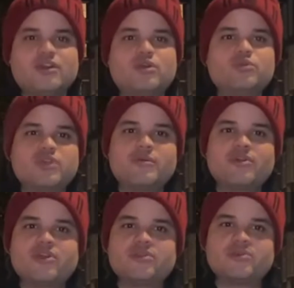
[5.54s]

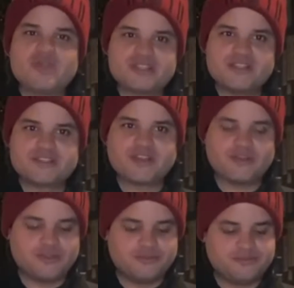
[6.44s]
Juntémonos en tu casa el
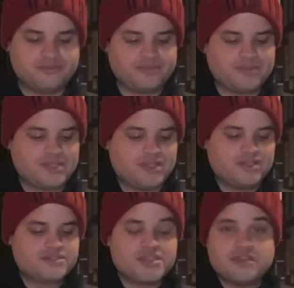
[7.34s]
sábado.
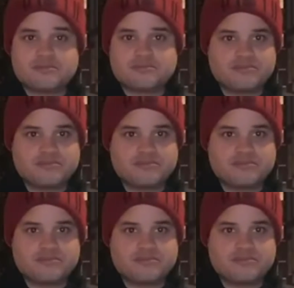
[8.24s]
Sí,